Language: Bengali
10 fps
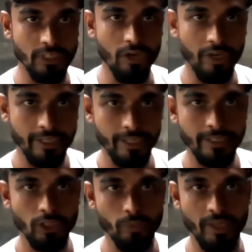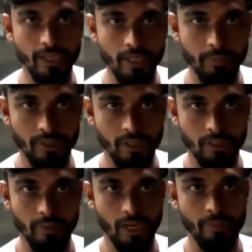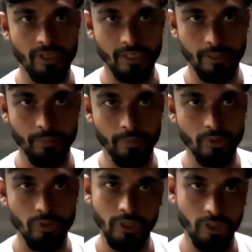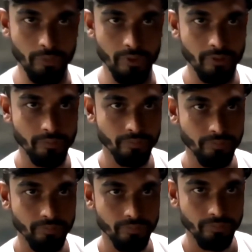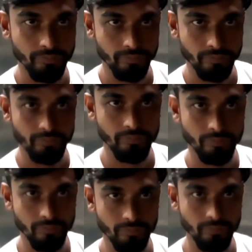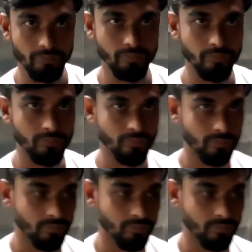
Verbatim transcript: যাওয়ার আগে আগে যেন ব্যাংকের আমার মানে আমার টাকা পেমেন্ট করলেই হবে আচ্ছা আচ্ছা আর এই যে আমরা